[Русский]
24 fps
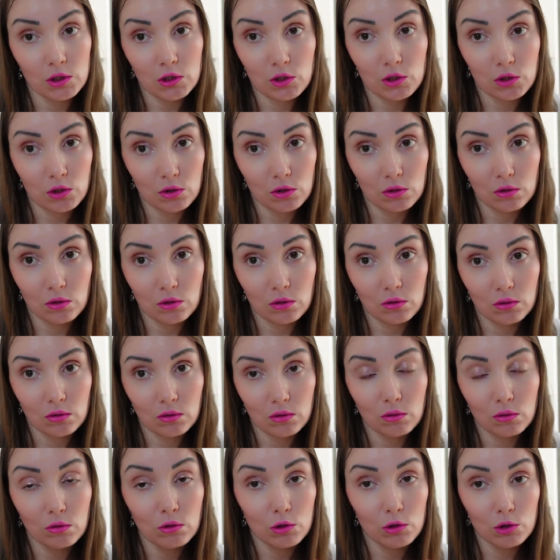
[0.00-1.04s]
тяжело,
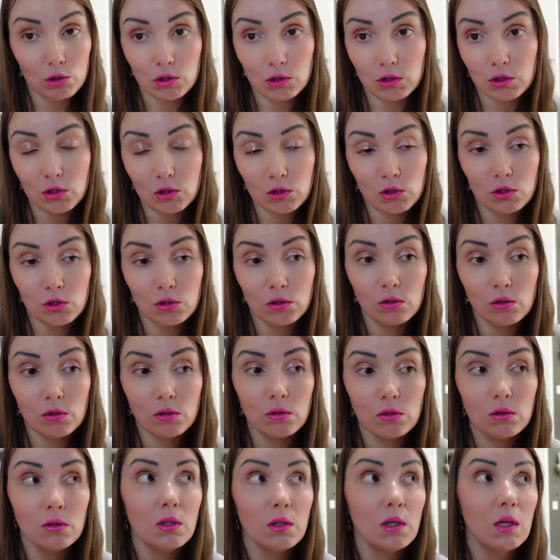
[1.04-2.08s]
очень
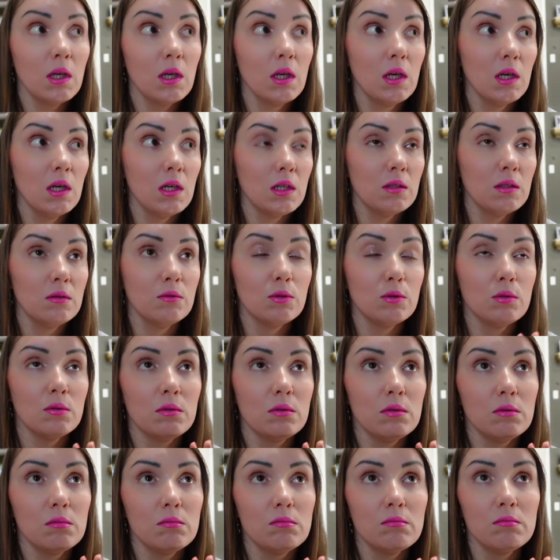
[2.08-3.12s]
тяжело. Вот
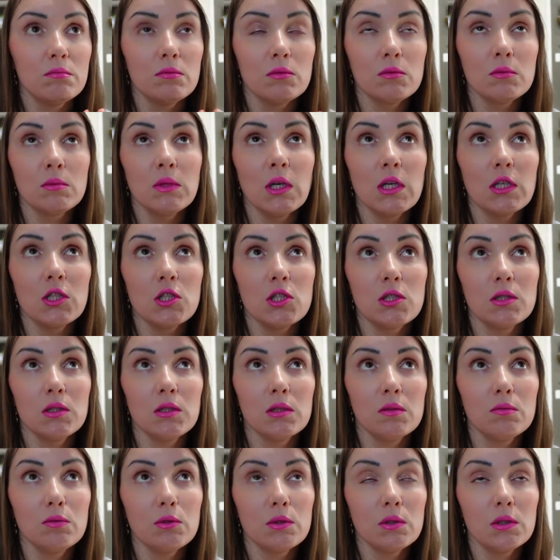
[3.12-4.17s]

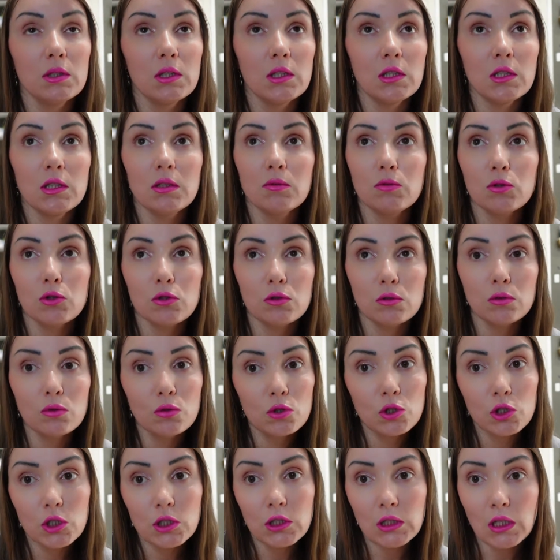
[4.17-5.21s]
даже вот такие вот
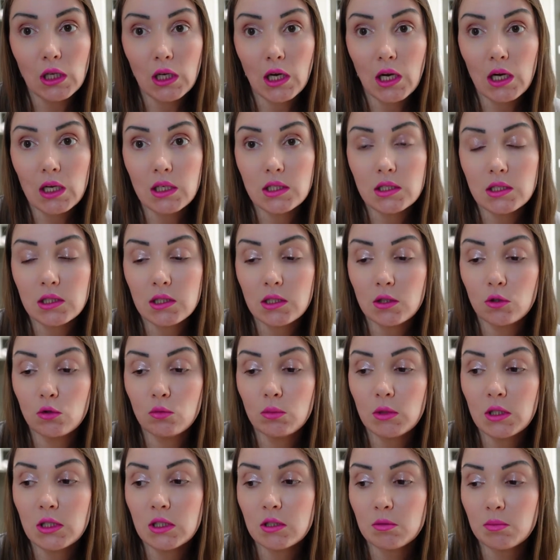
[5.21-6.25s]
случаи на кассе у
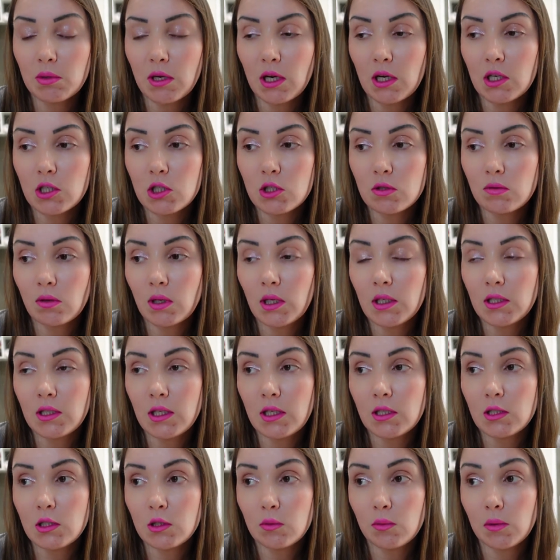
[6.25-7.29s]
меня спрашивали,
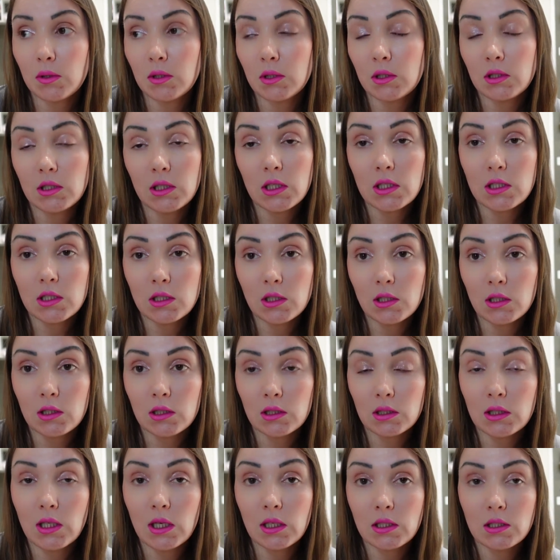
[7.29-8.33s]
есть если,
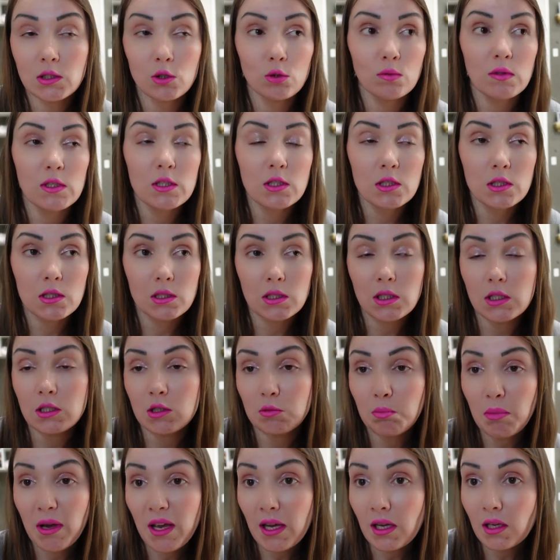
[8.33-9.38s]
если дайте у вас
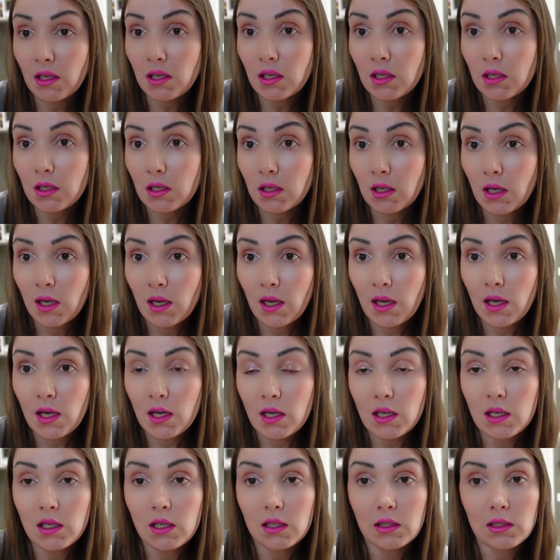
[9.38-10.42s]
есть пенни
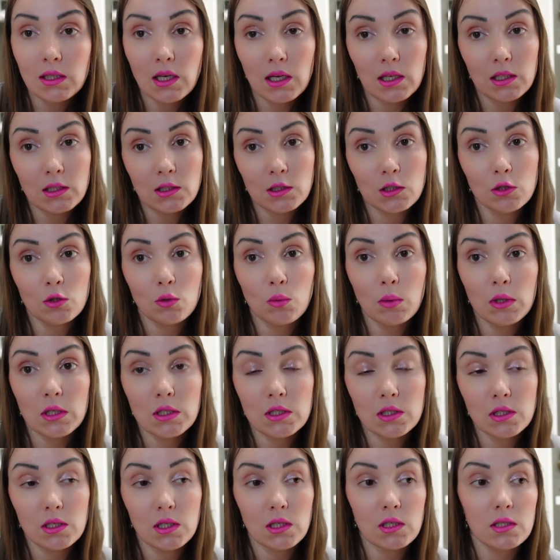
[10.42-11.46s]
или дайте у
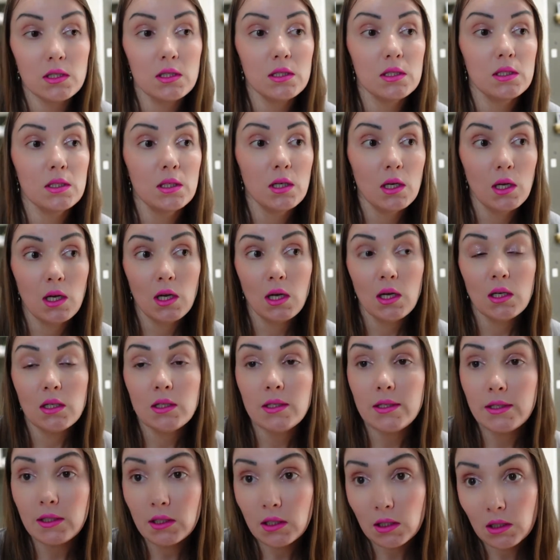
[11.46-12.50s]
вас есть
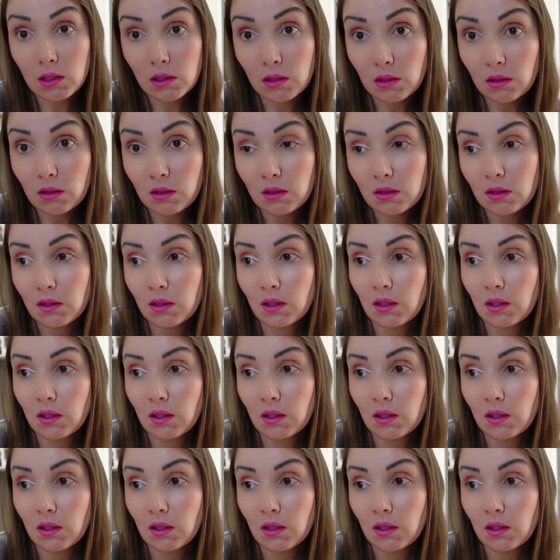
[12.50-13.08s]
никол,